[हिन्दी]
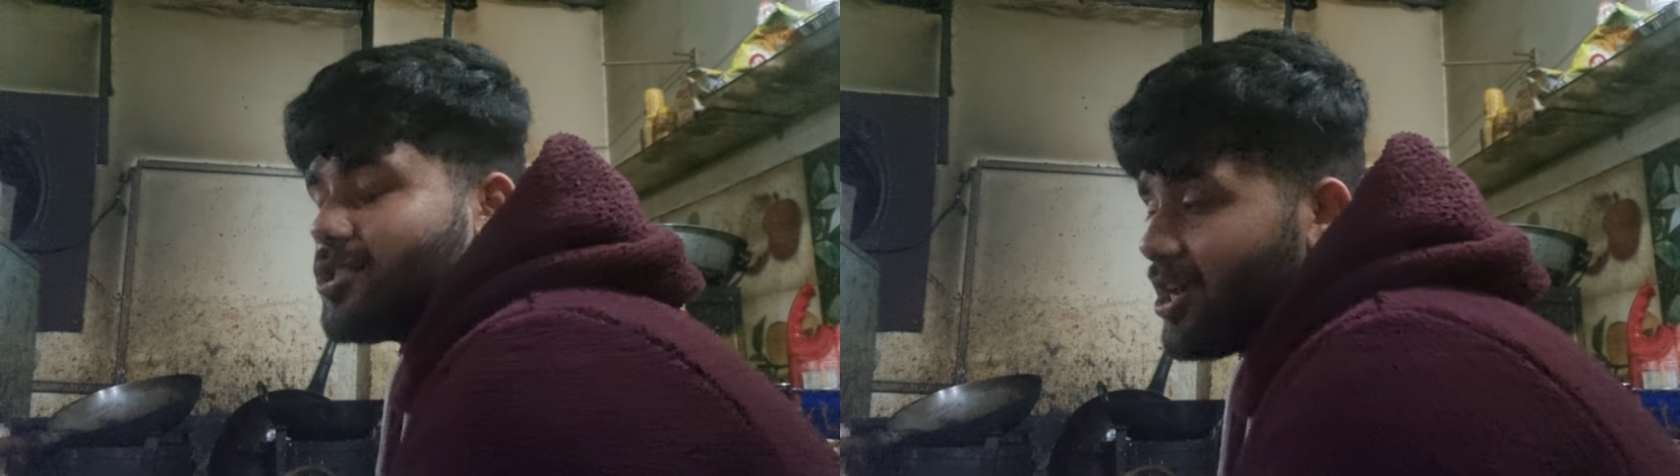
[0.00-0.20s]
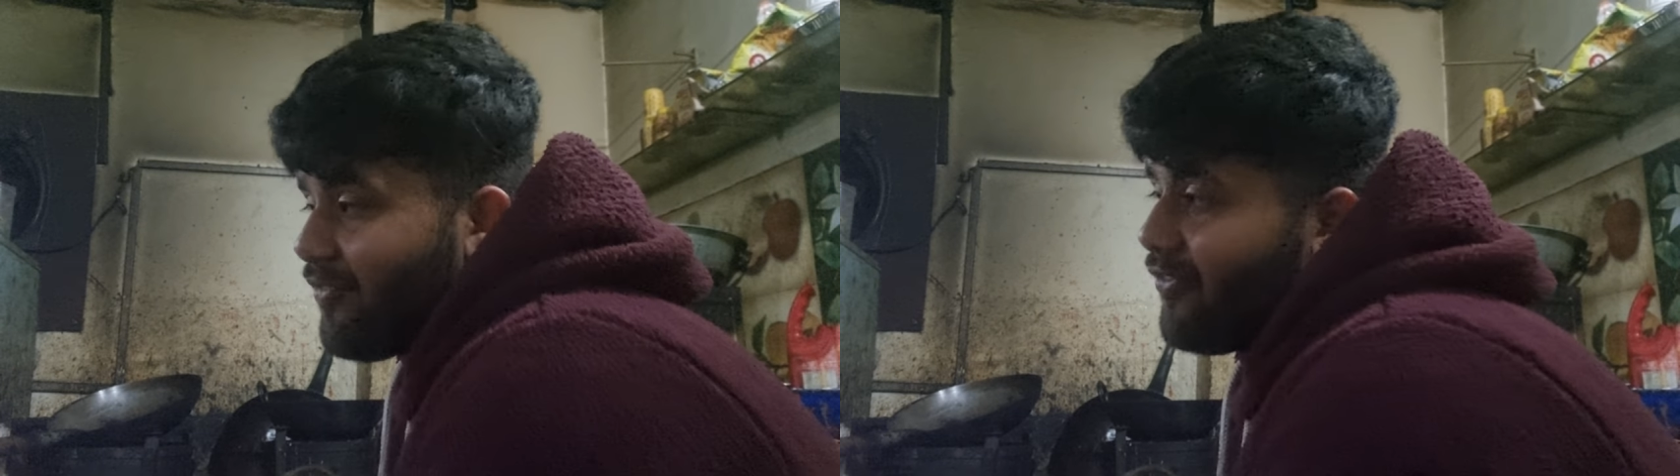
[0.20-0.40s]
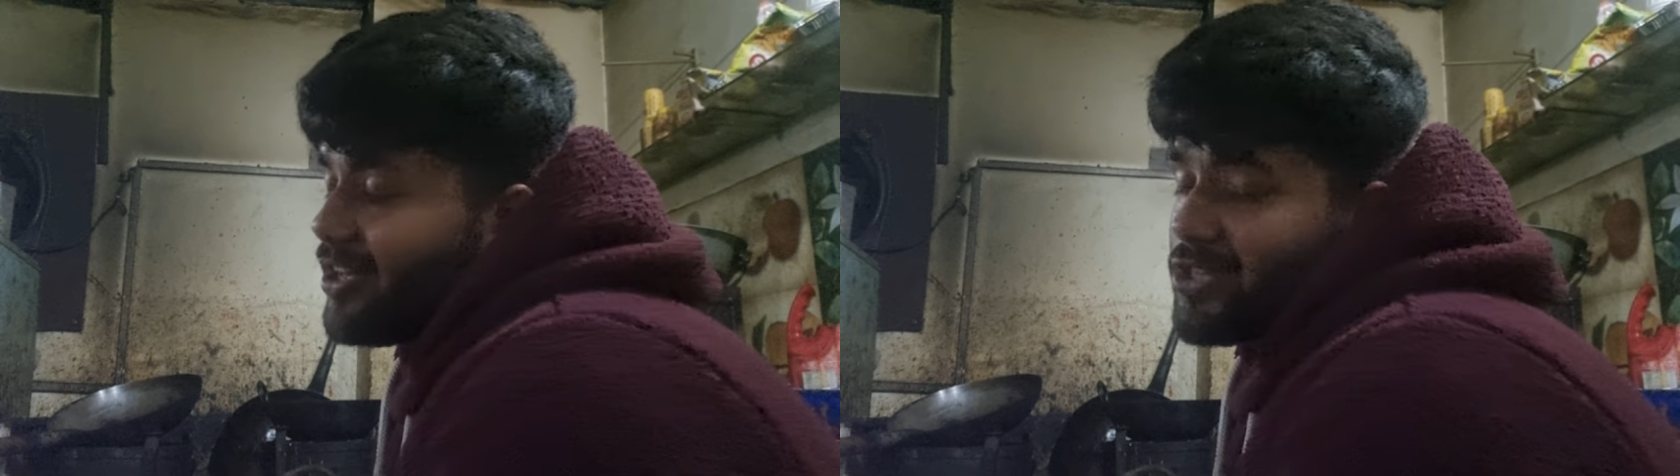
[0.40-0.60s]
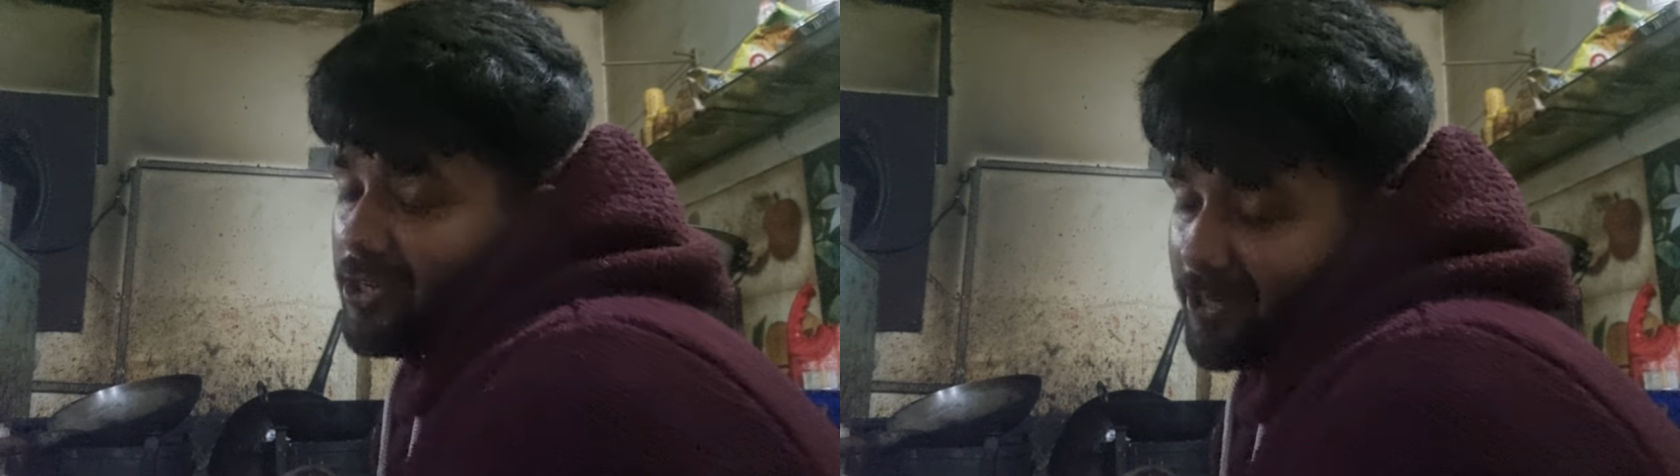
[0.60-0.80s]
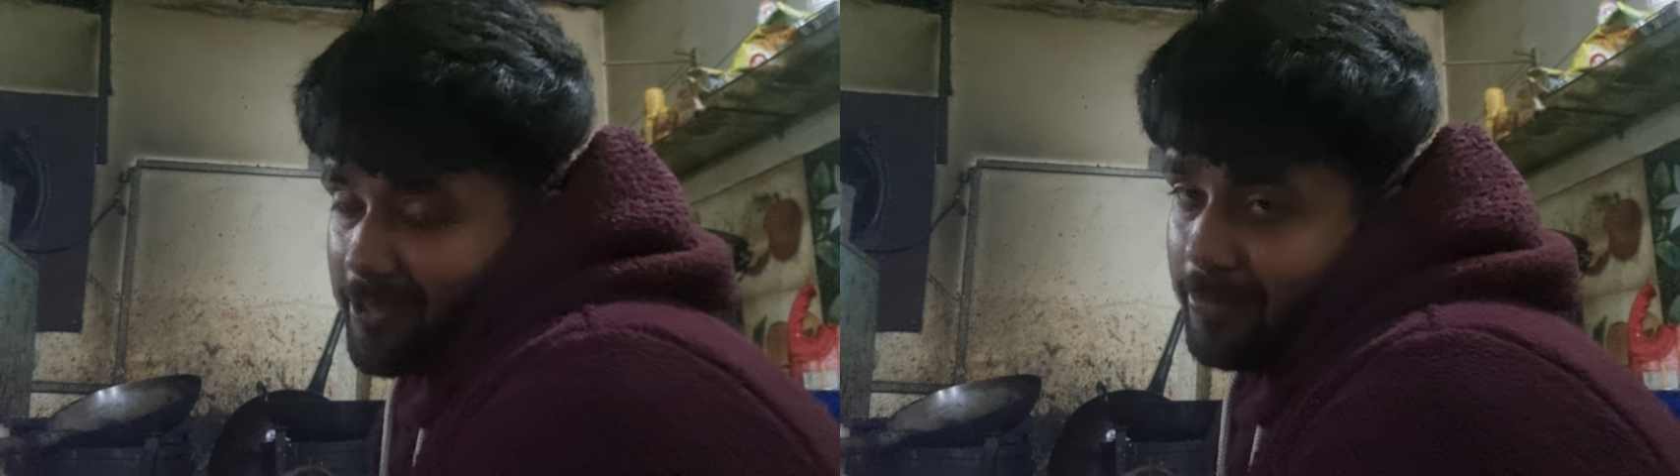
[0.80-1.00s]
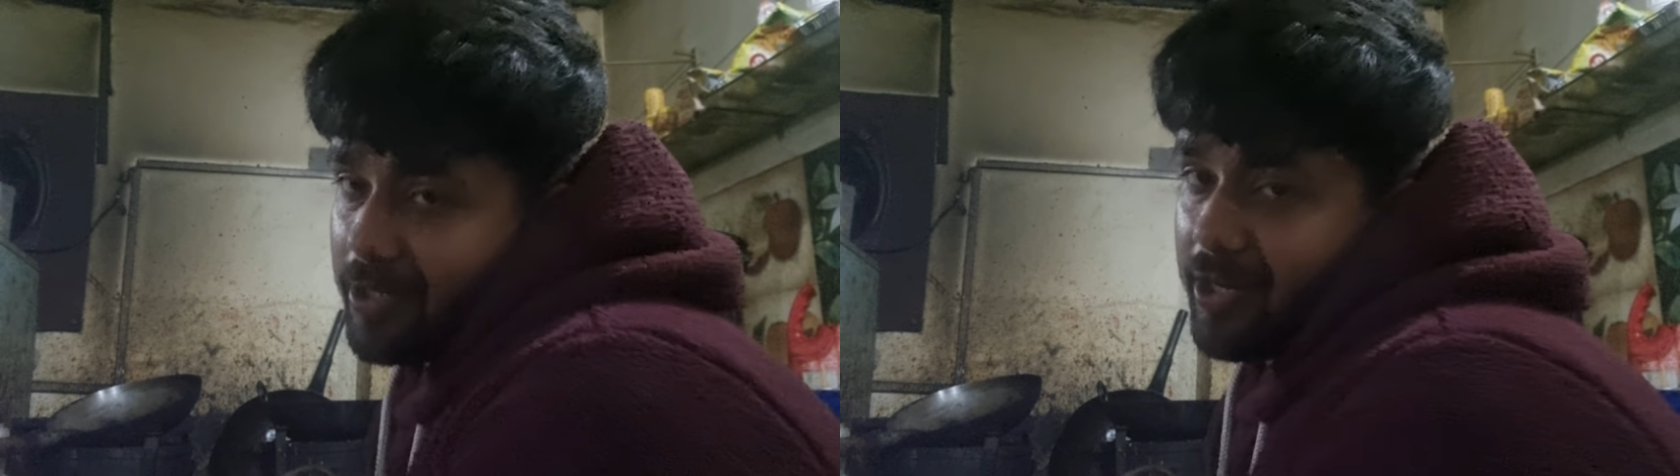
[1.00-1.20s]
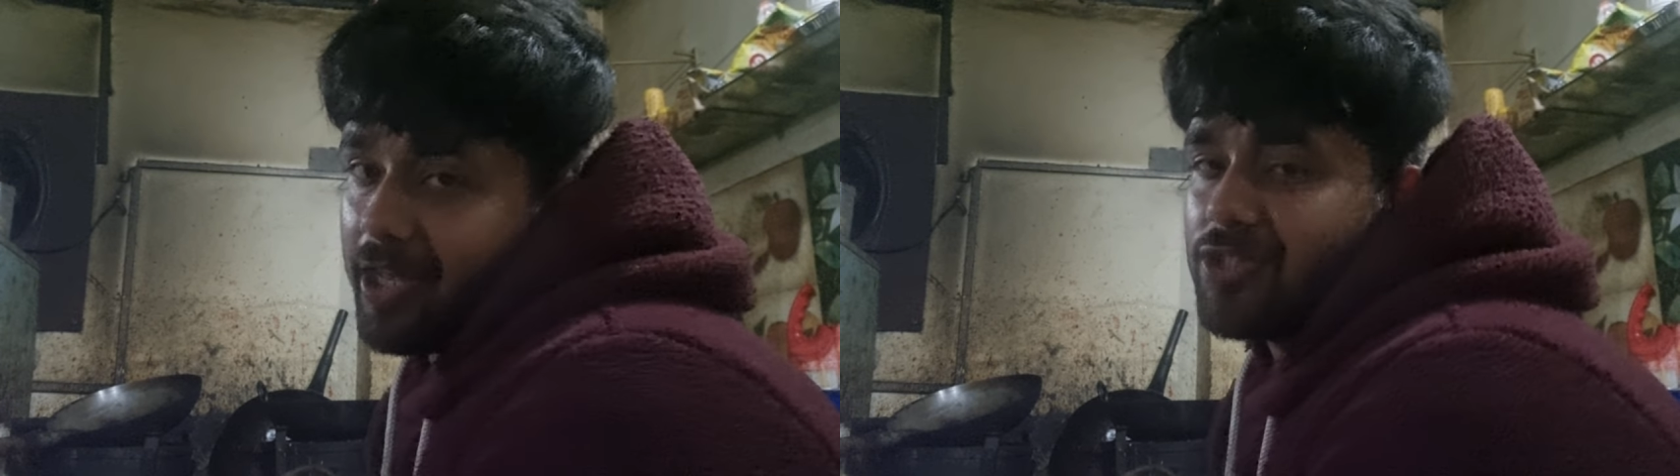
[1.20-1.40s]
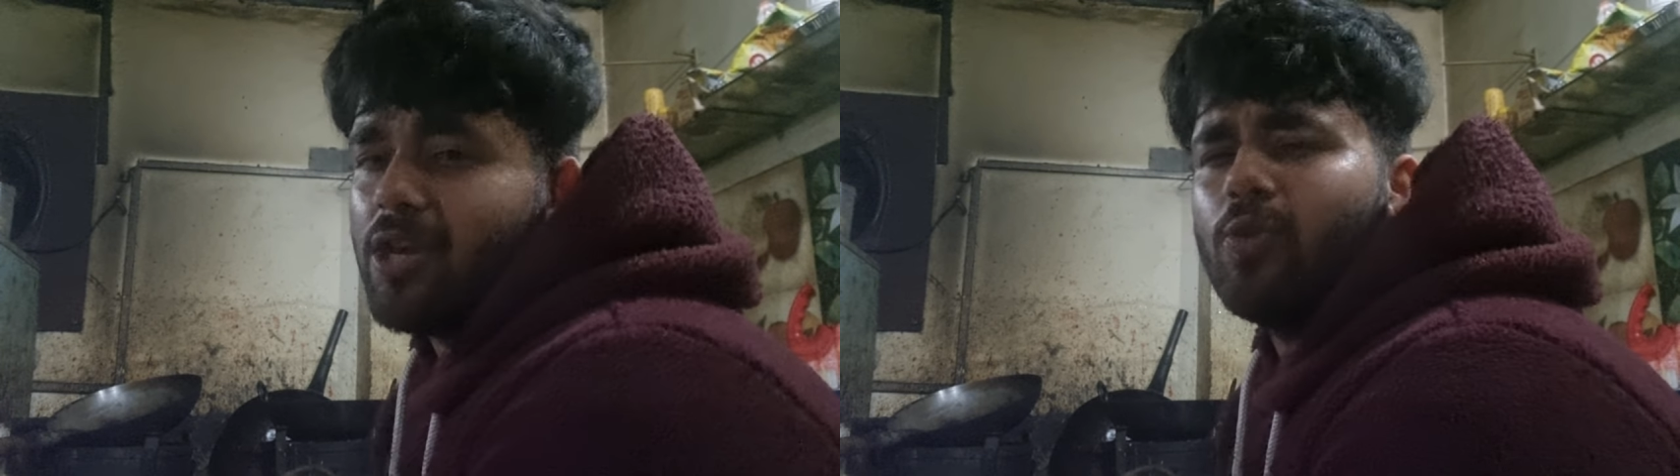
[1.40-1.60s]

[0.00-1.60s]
शेफ़ है चाहे लेबरर है चाहे